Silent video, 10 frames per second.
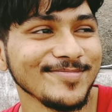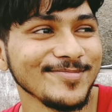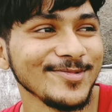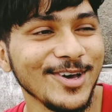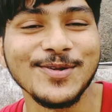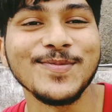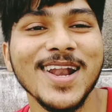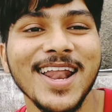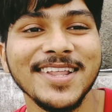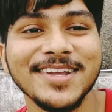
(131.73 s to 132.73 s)
घर
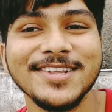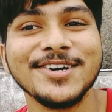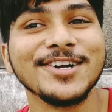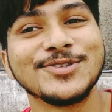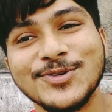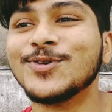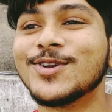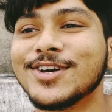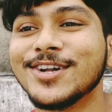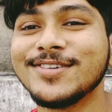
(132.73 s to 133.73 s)
बनाने के लिए घर
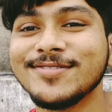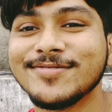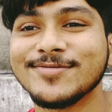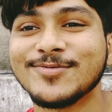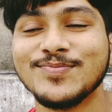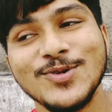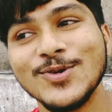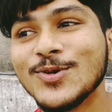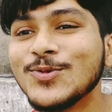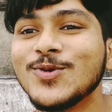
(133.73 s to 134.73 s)
छोड़कर
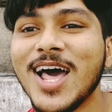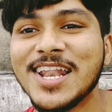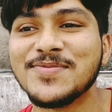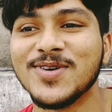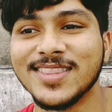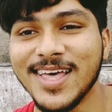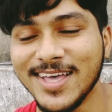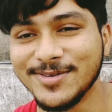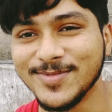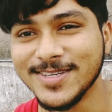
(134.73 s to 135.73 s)
मिलो दूर आना पड़ता
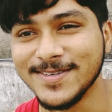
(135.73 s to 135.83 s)
है हमें